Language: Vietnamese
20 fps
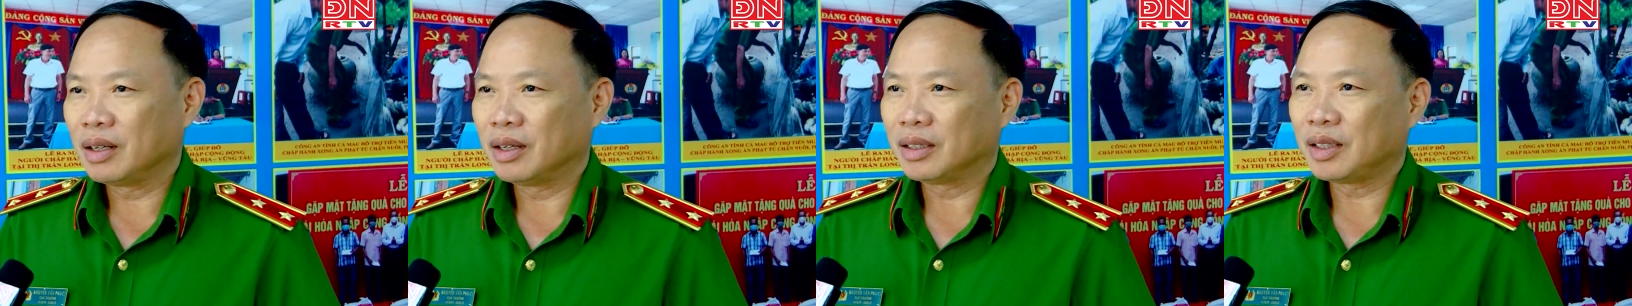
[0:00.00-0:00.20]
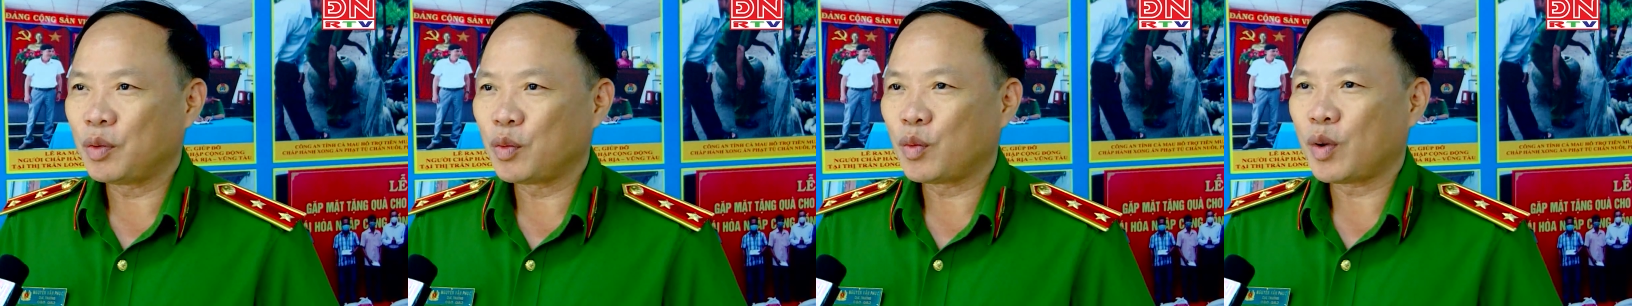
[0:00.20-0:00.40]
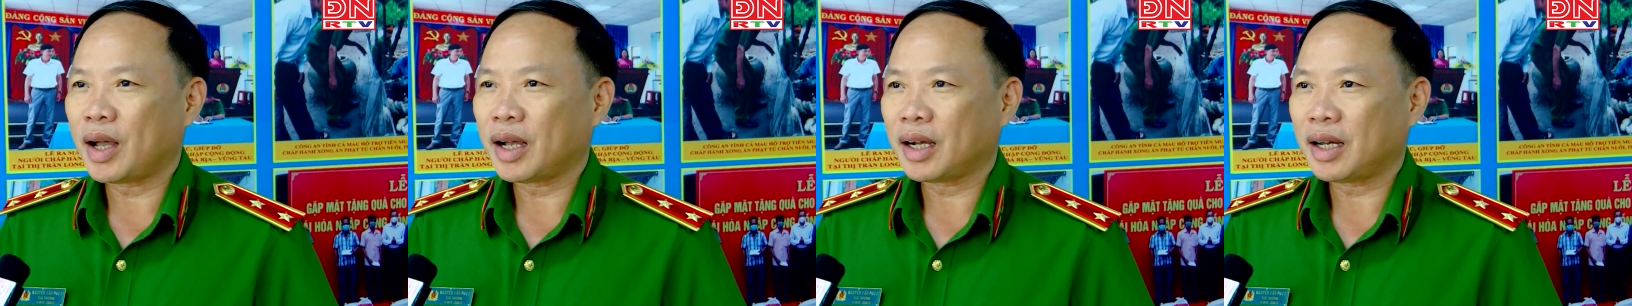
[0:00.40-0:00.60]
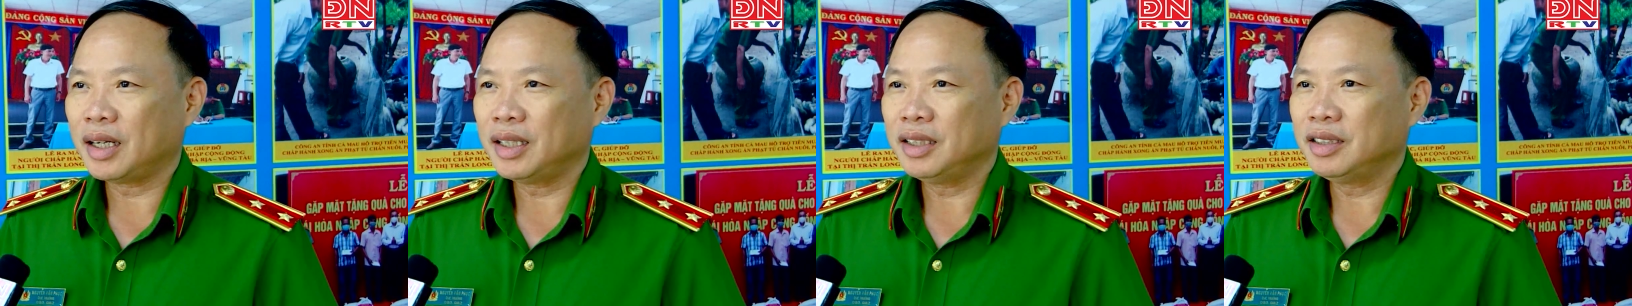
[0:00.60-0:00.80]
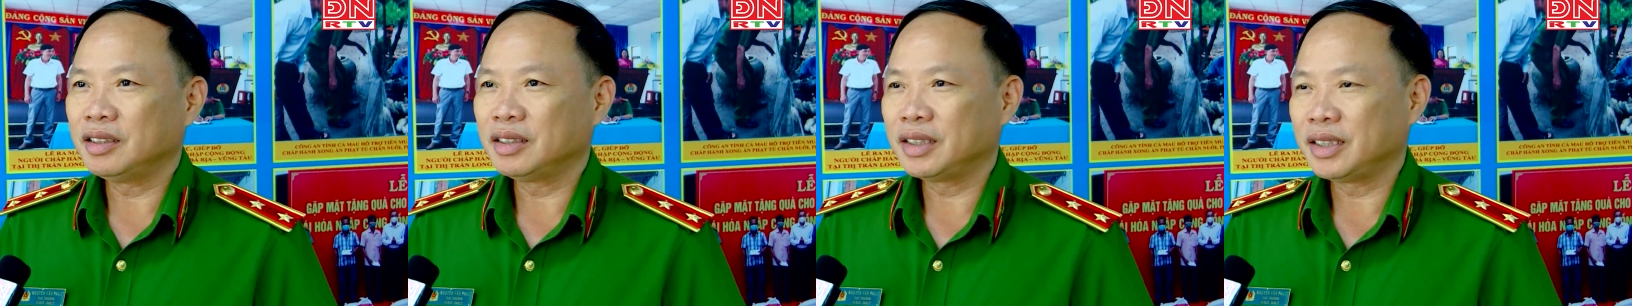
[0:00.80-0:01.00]
Thông qua các
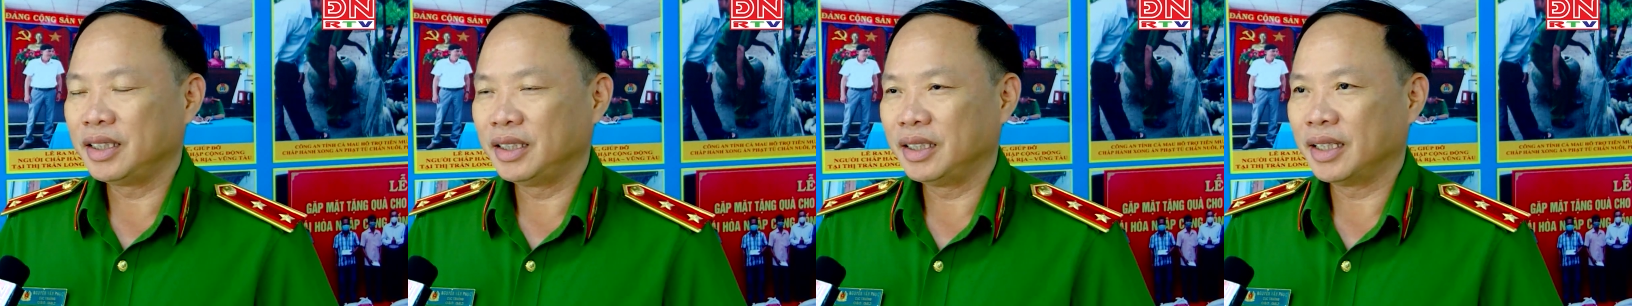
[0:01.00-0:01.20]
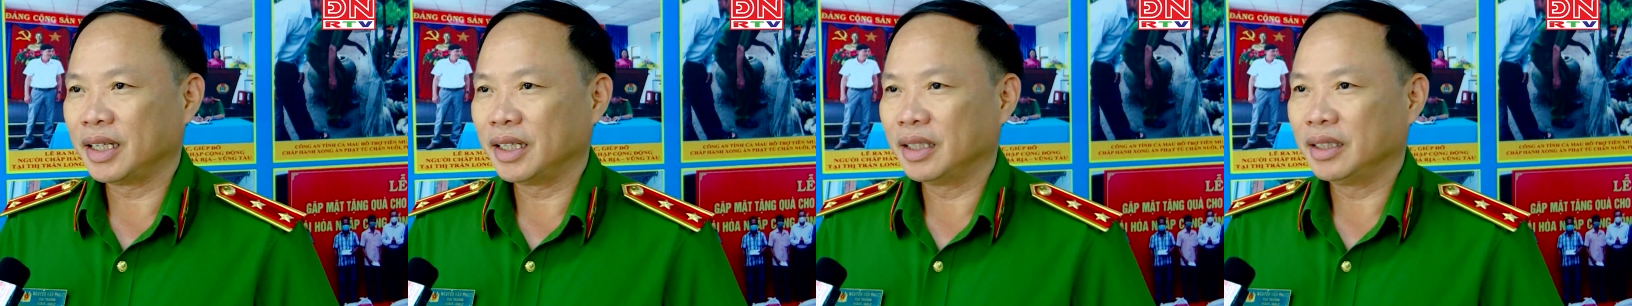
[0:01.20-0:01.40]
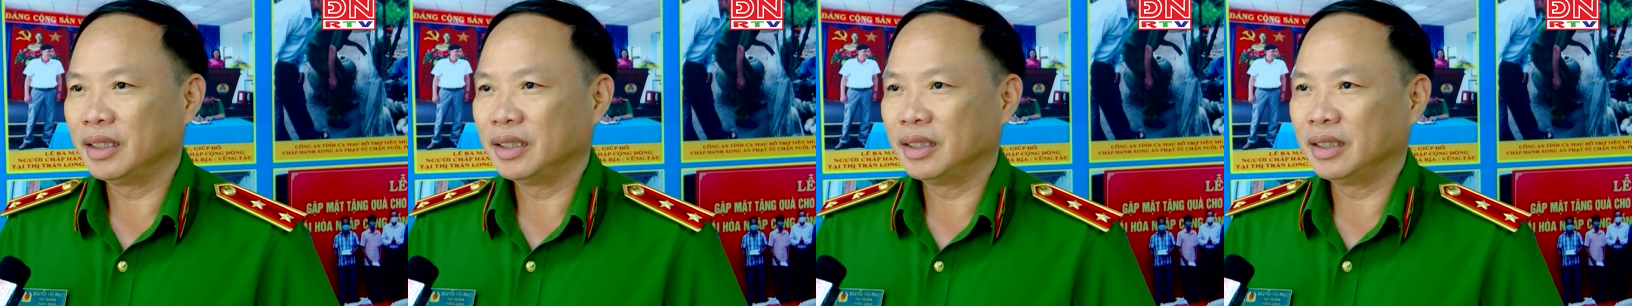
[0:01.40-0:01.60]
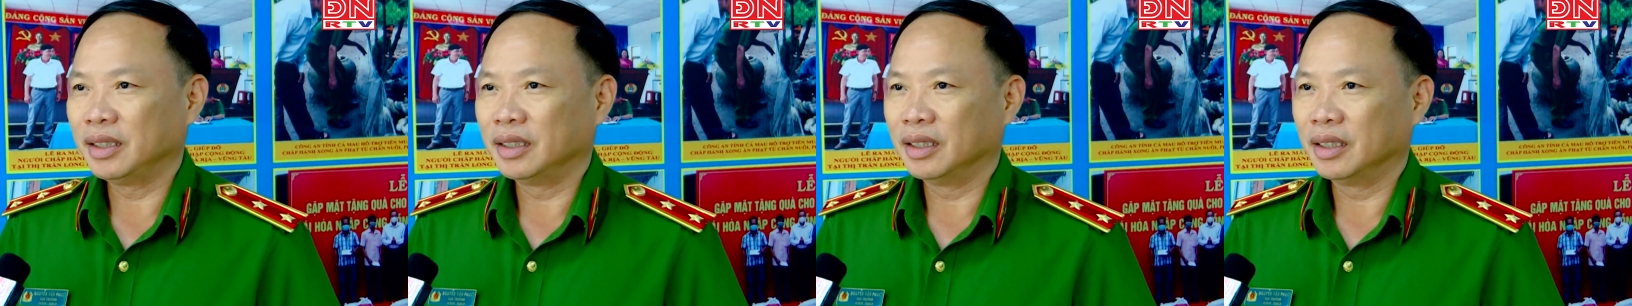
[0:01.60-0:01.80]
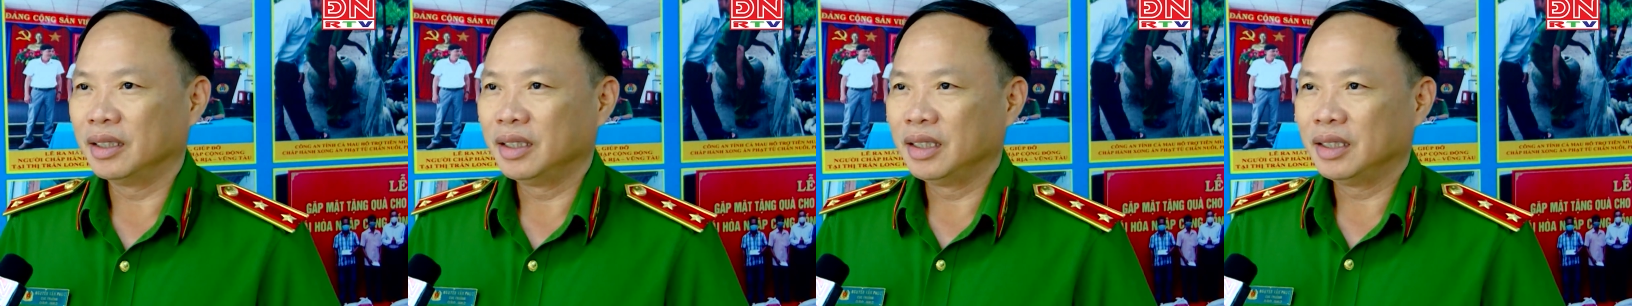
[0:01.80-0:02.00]
cái chương trình này thì
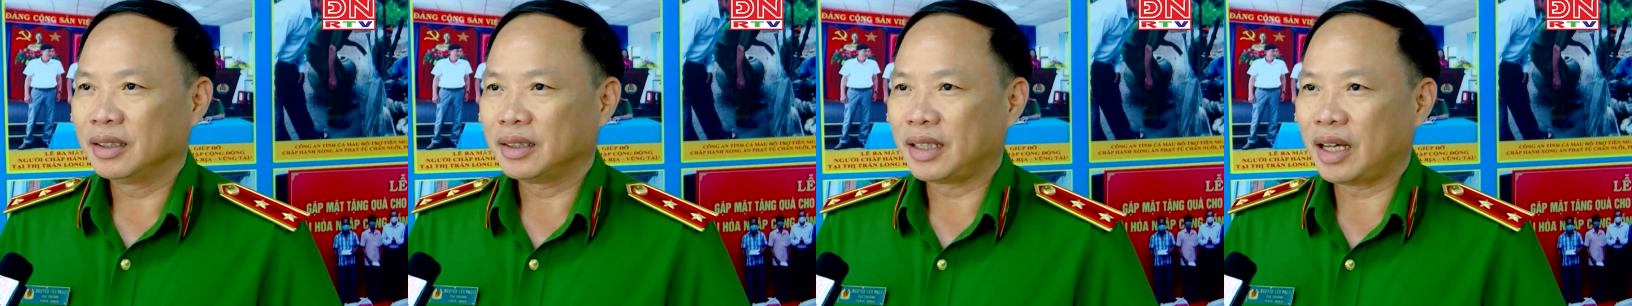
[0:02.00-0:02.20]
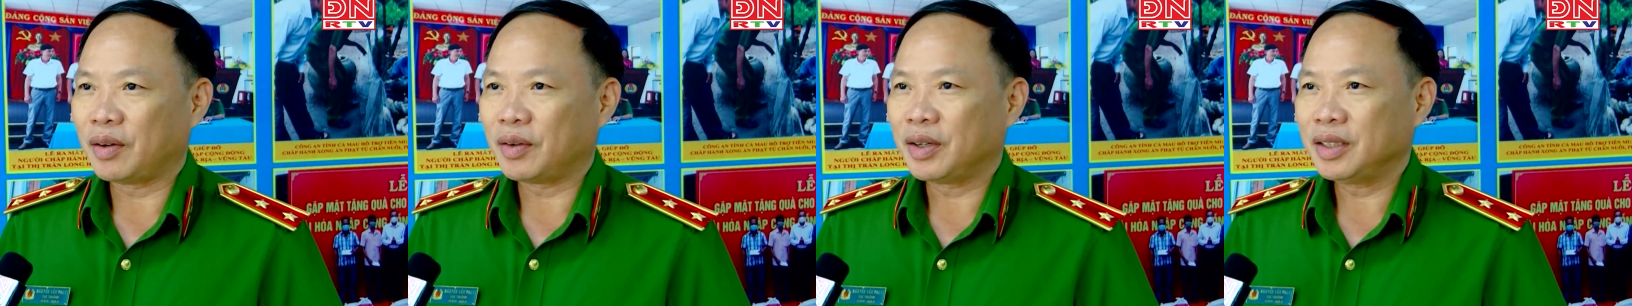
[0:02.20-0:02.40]
tạo